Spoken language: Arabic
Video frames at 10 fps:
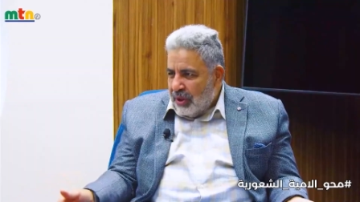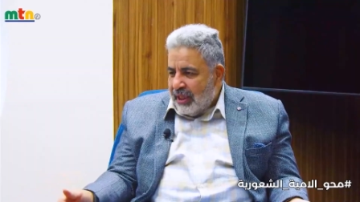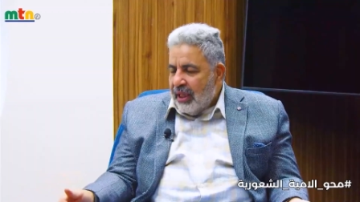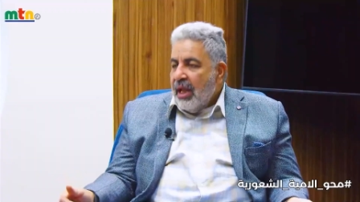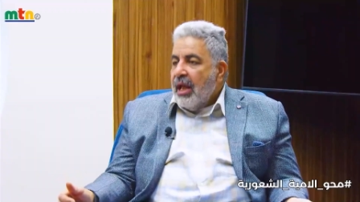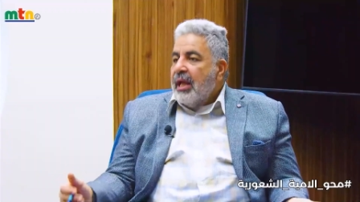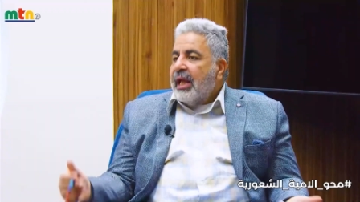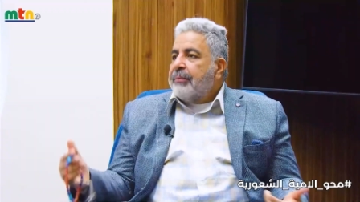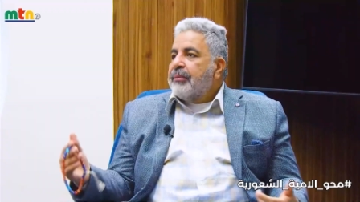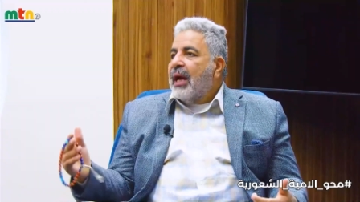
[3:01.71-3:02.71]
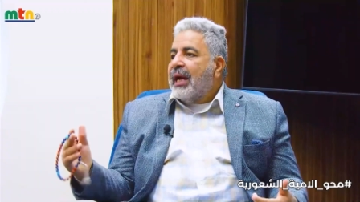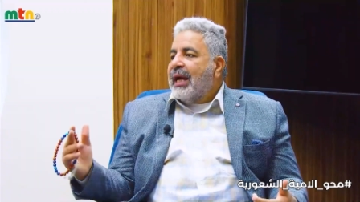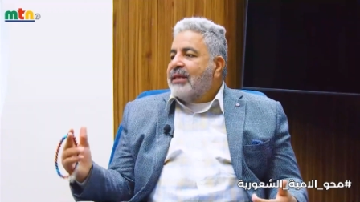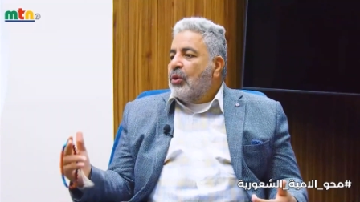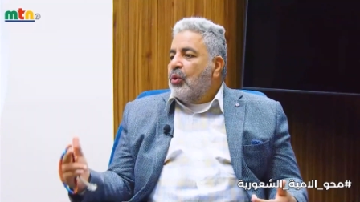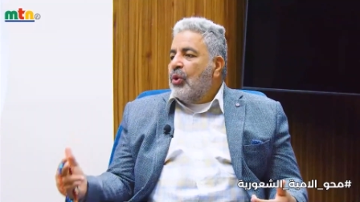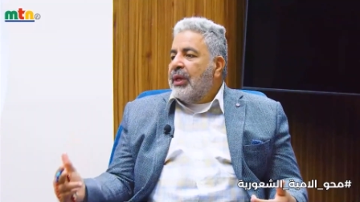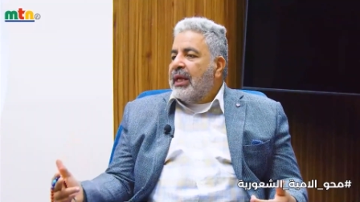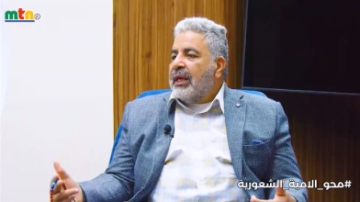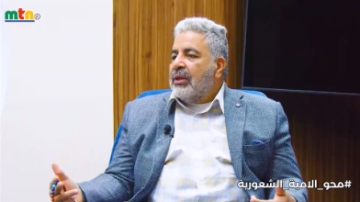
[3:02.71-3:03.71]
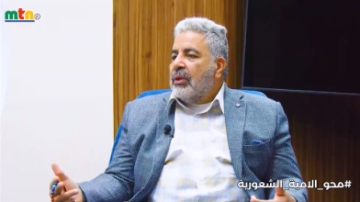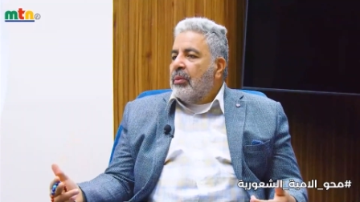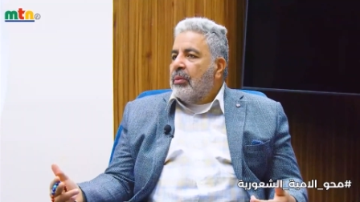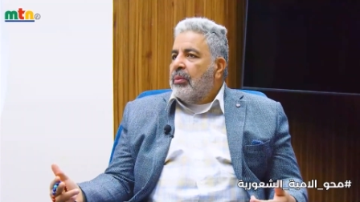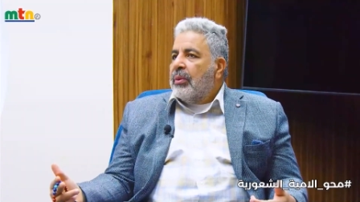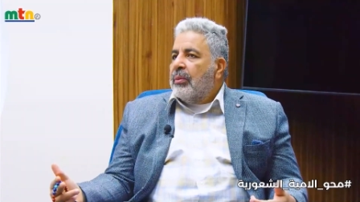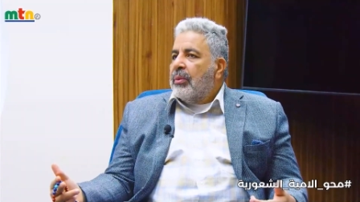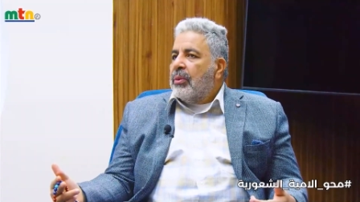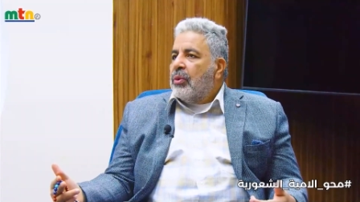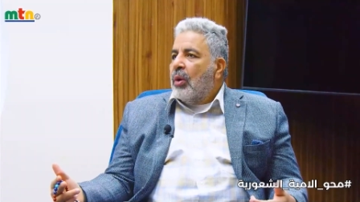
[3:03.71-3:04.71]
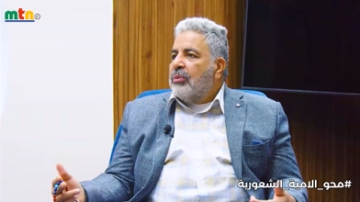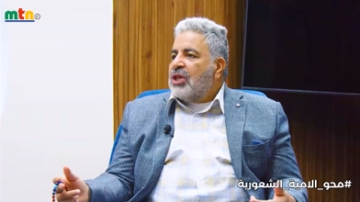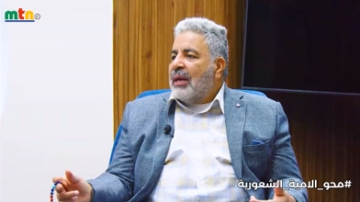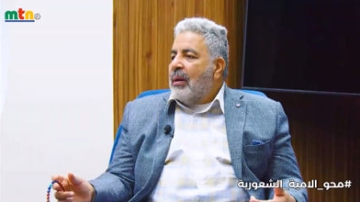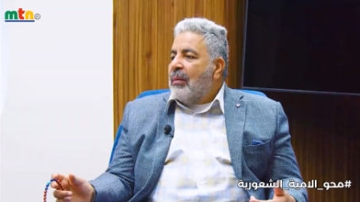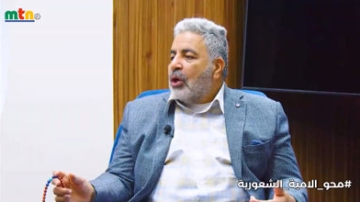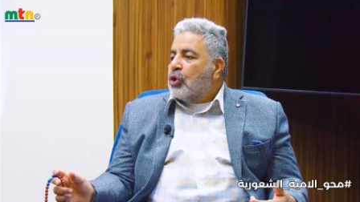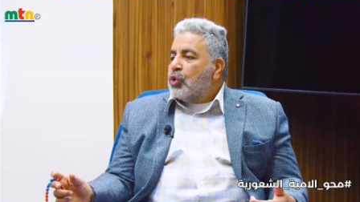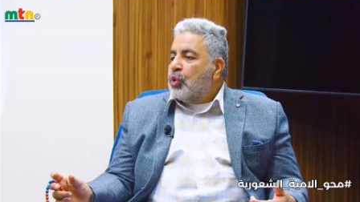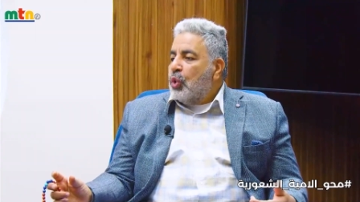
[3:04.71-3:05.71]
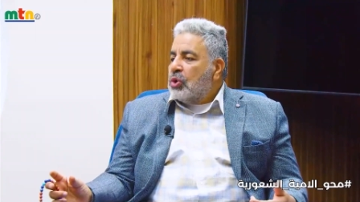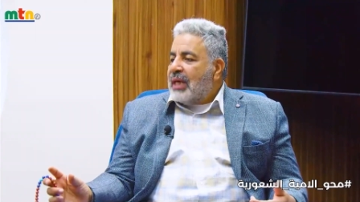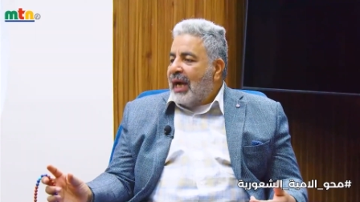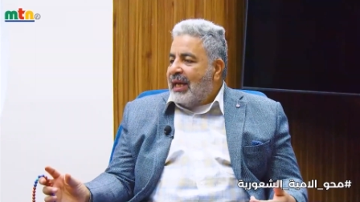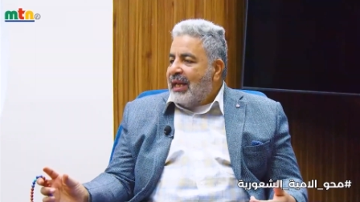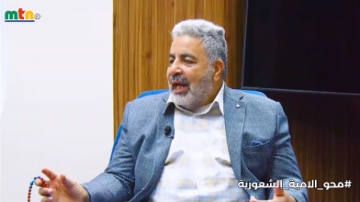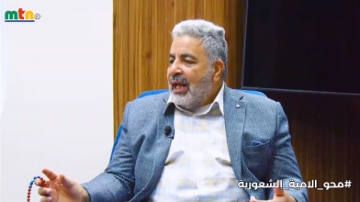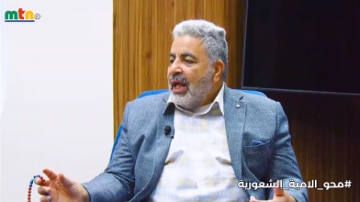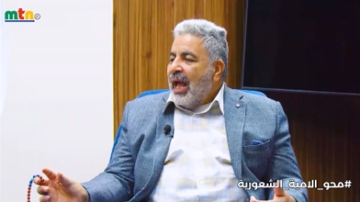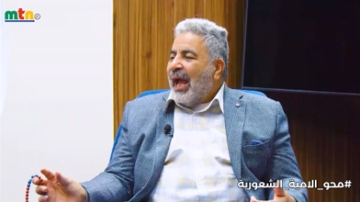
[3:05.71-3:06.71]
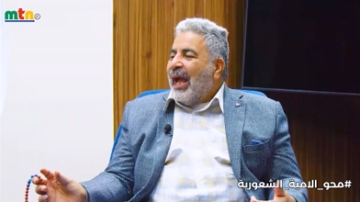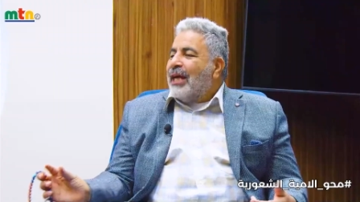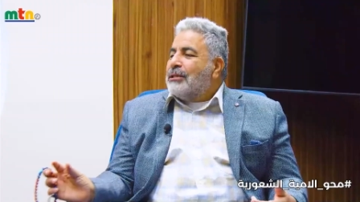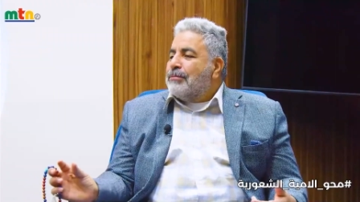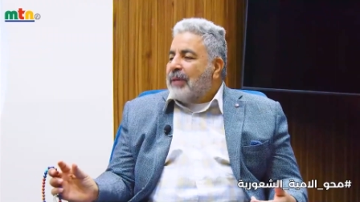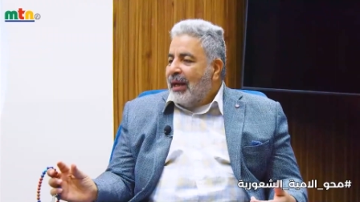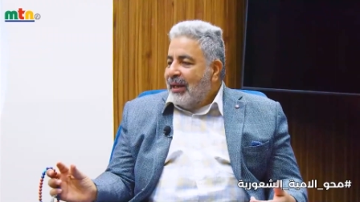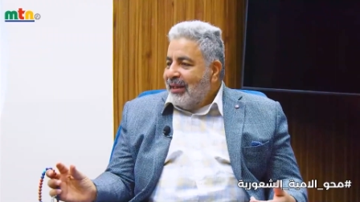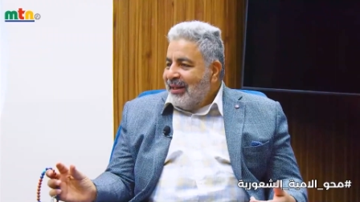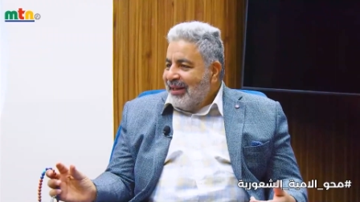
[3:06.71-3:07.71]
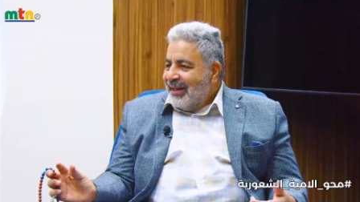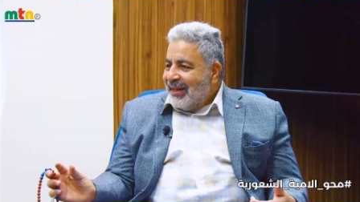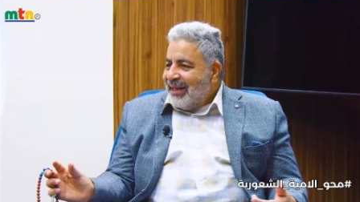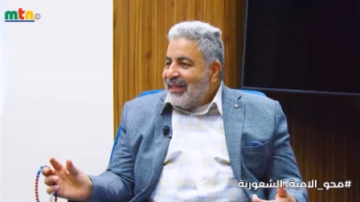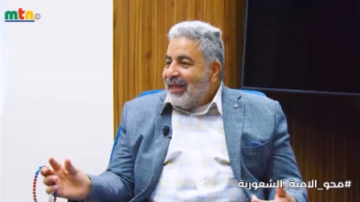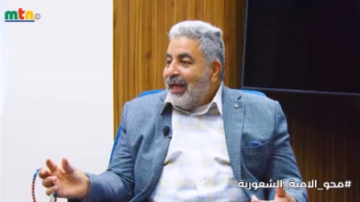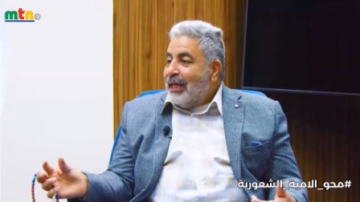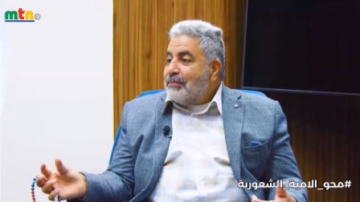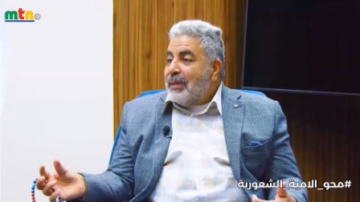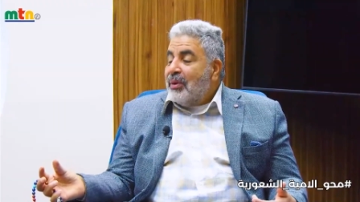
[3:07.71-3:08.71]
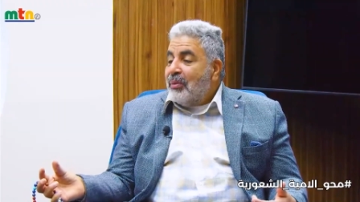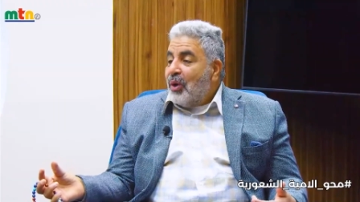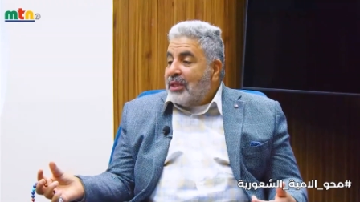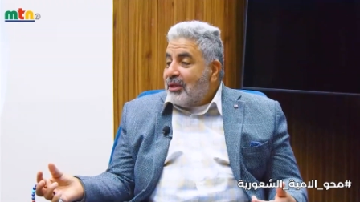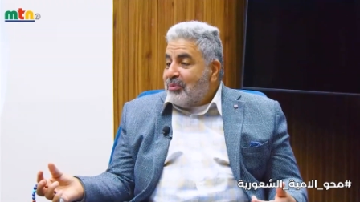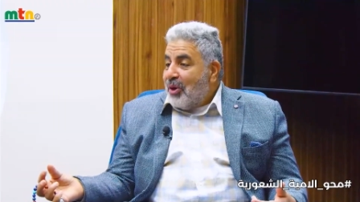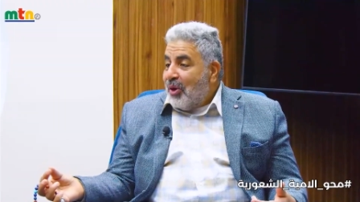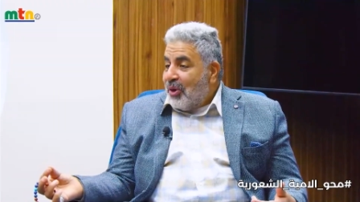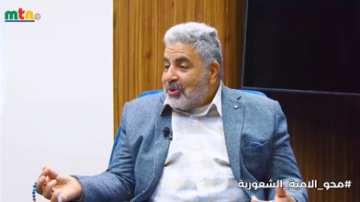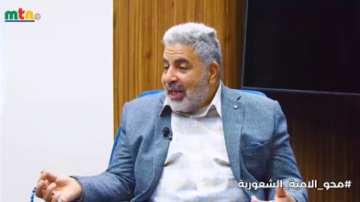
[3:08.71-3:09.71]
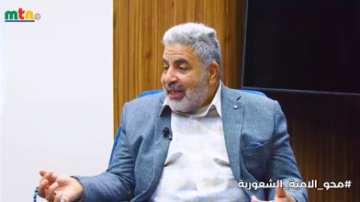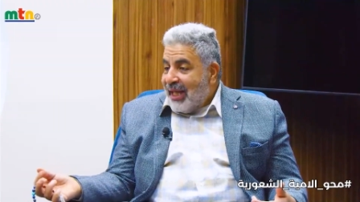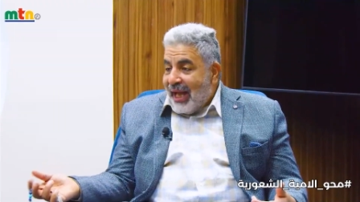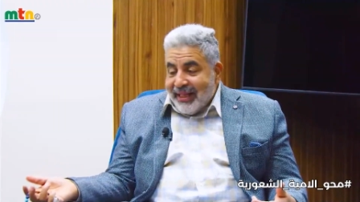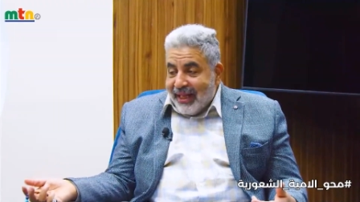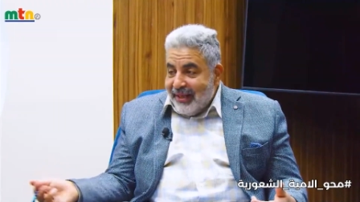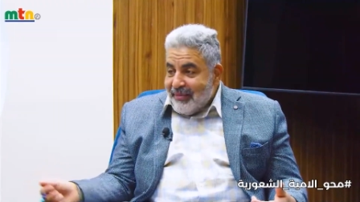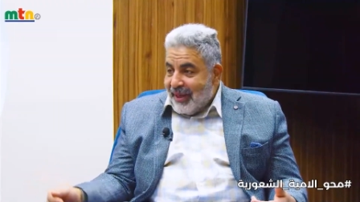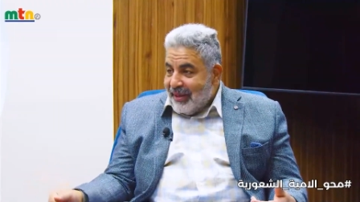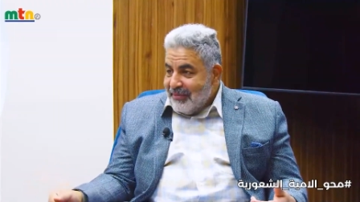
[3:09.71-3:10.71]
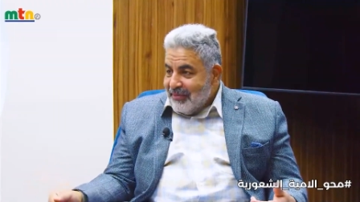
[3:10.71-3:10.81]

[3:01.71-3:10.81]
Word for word: يعني. آه. يعني عايز اقوله ايه ان ان هو مش هيبقى مقصور على حرفه لان الحرفه مجرد مهاره اداه هيتعلمها